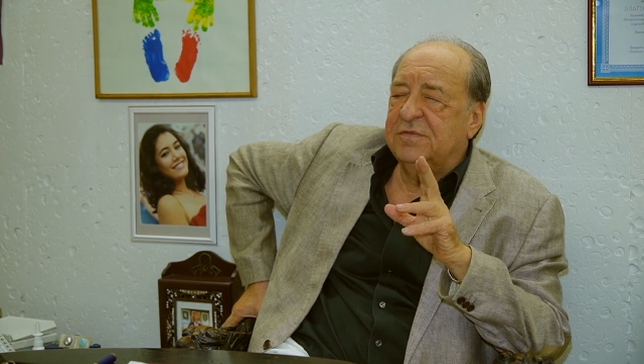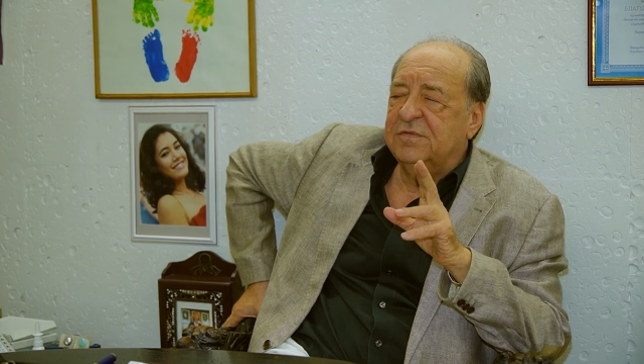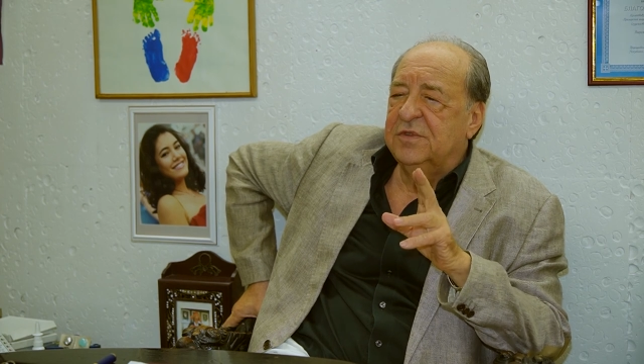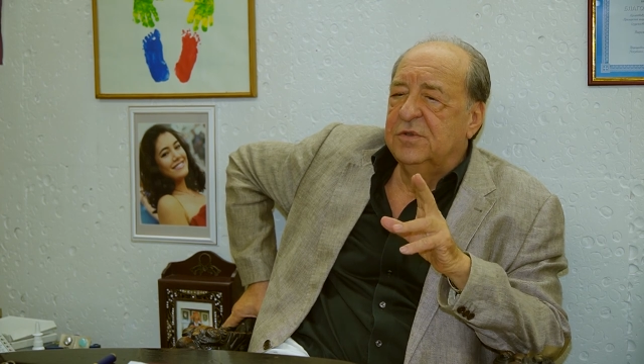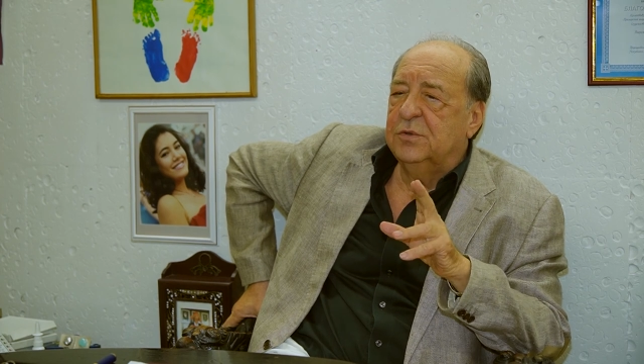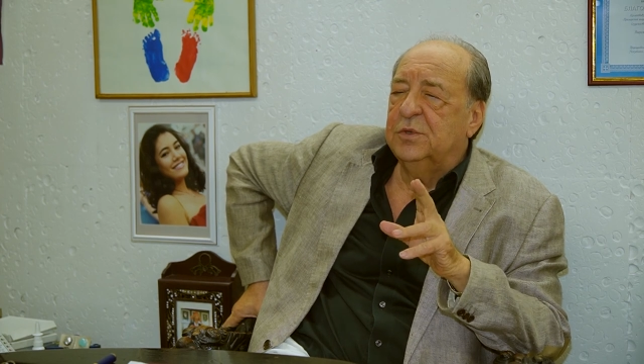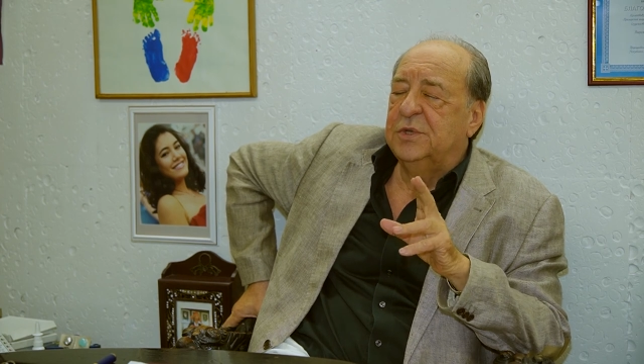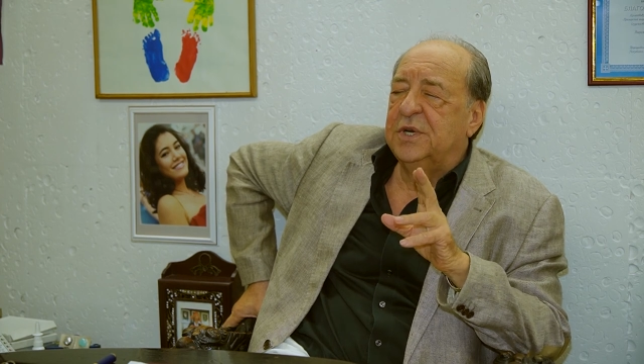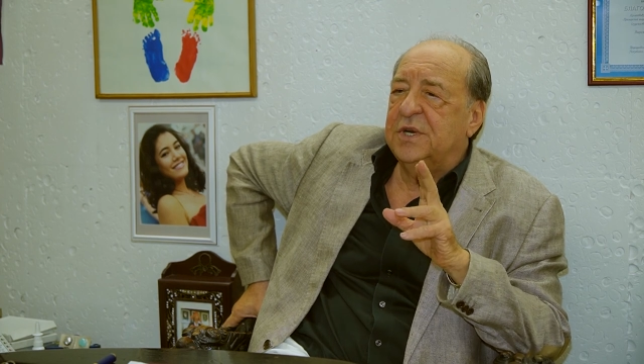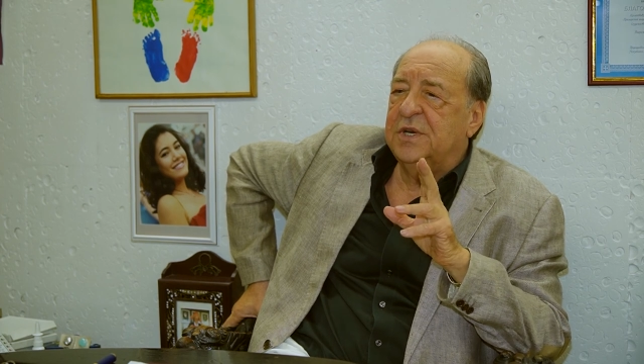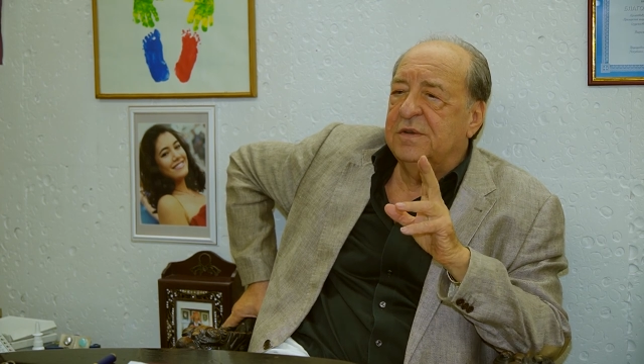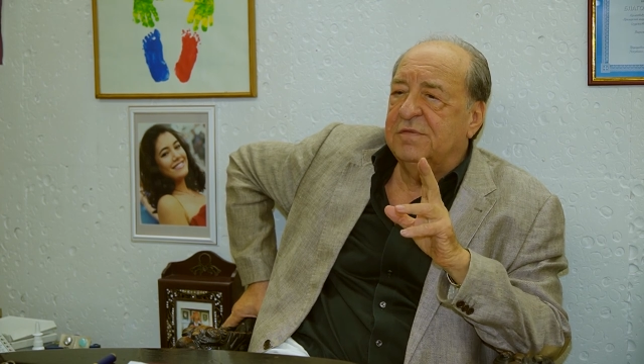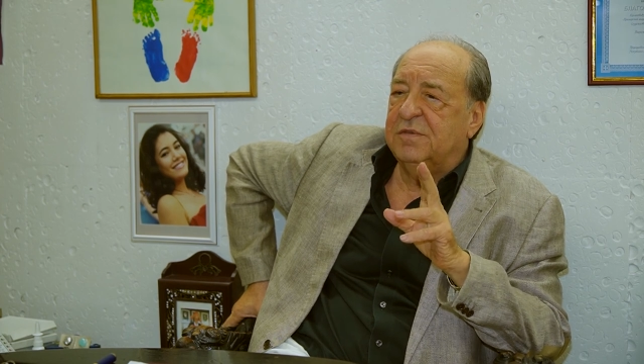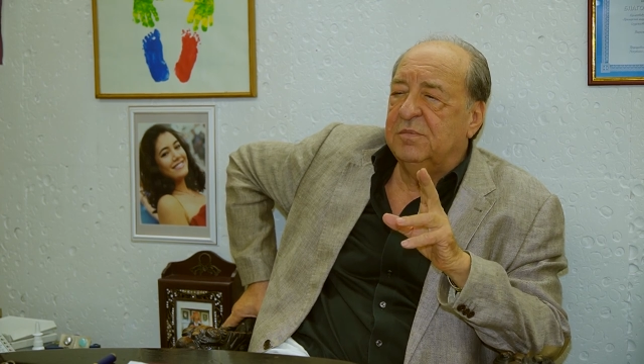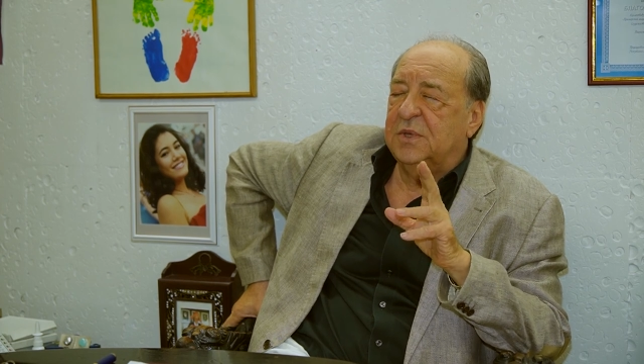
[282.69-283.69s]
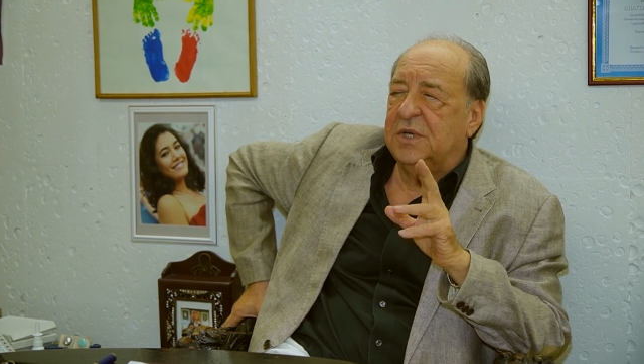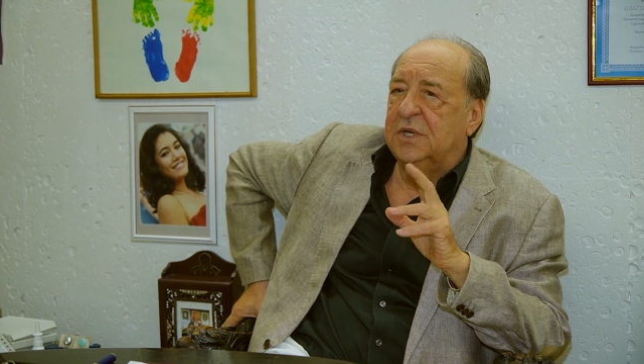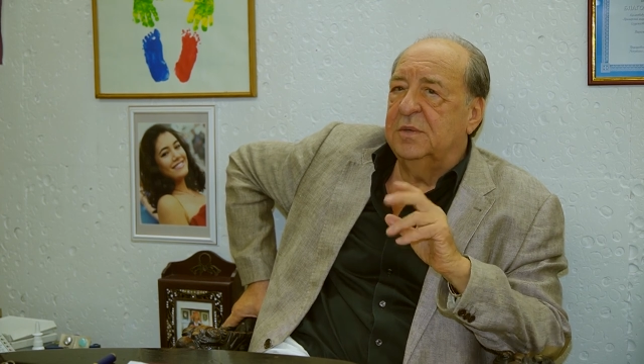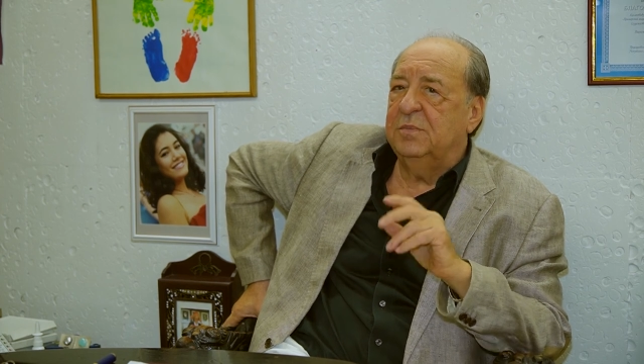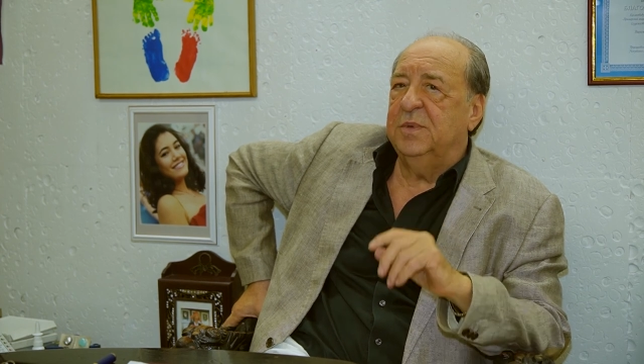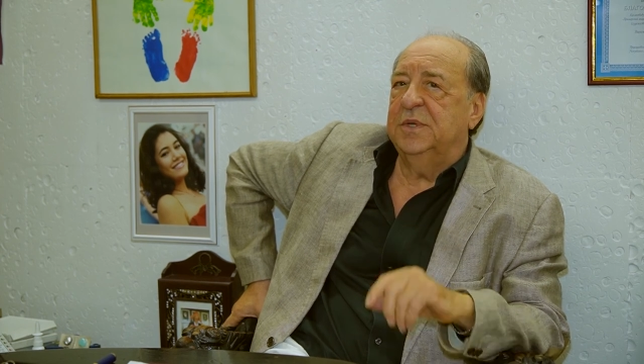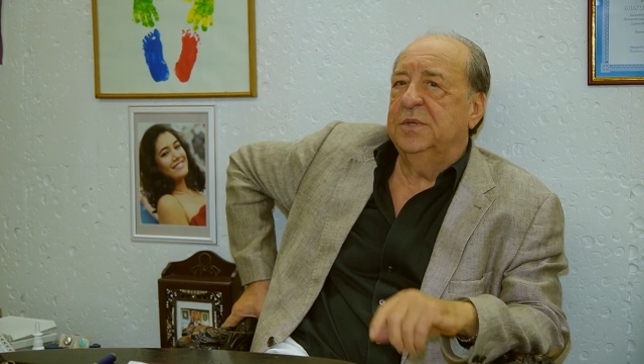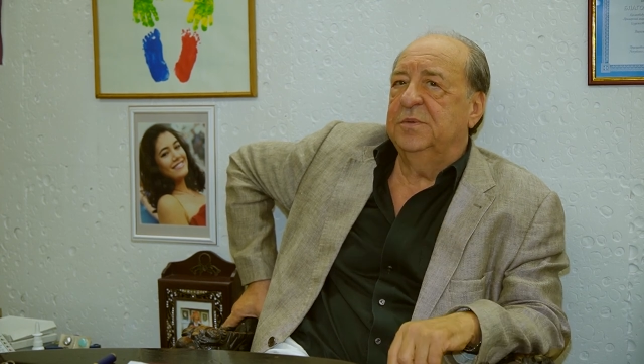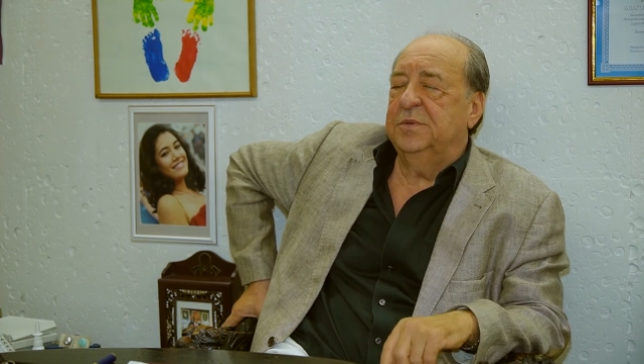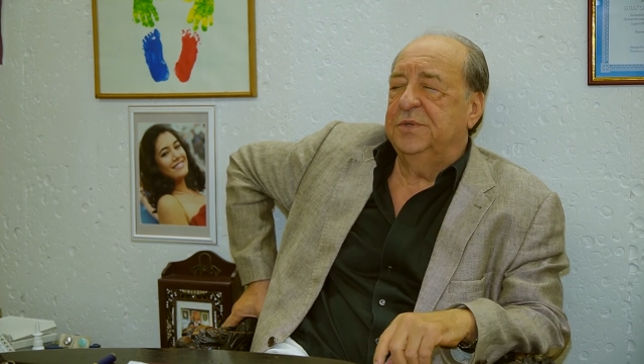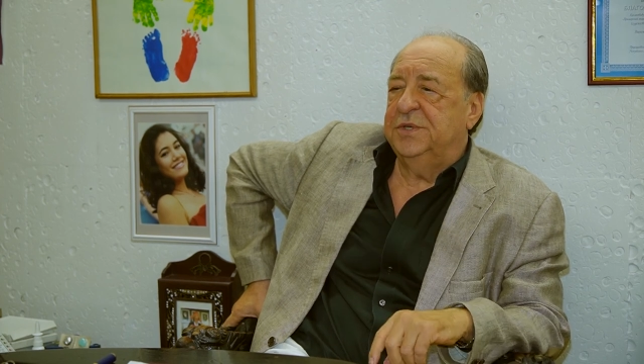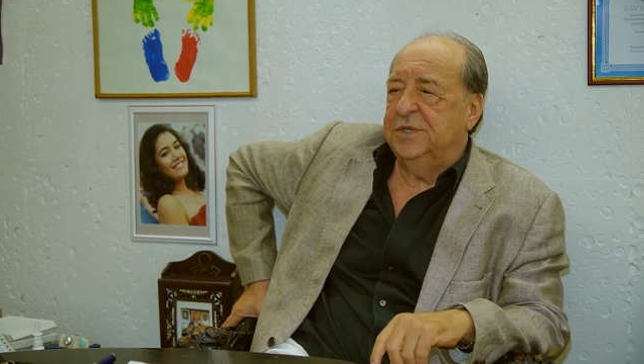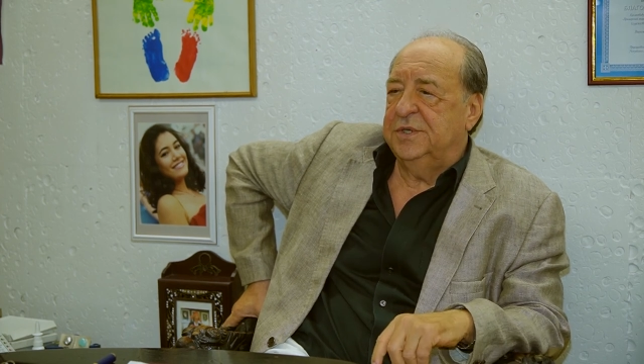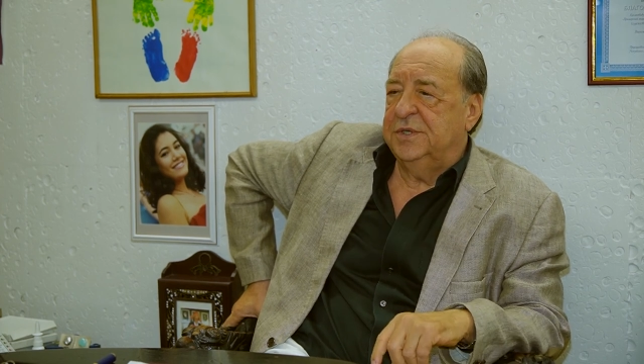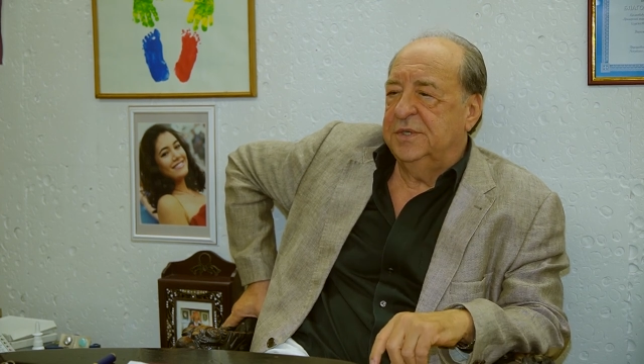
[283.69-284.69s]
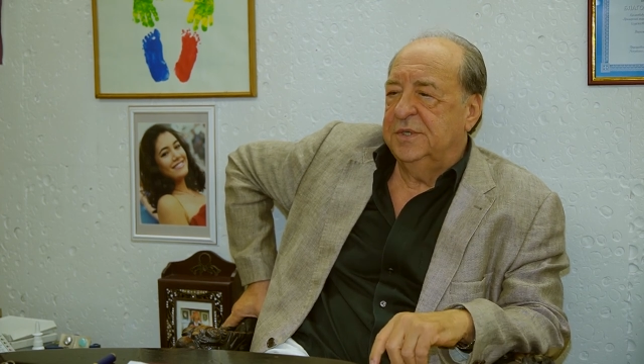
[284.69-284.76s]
внутреннего благополучия